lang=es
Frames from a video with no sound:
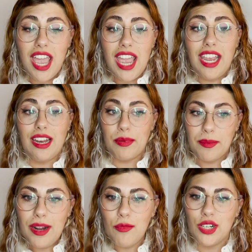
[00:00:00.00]
En la
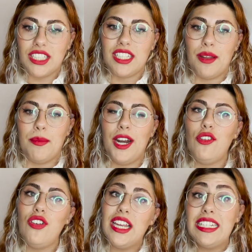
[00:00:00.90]
primera muerte, sin
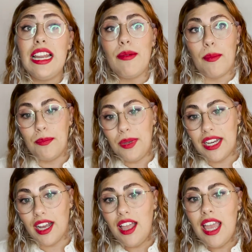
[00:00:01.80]
embargo, es la vampira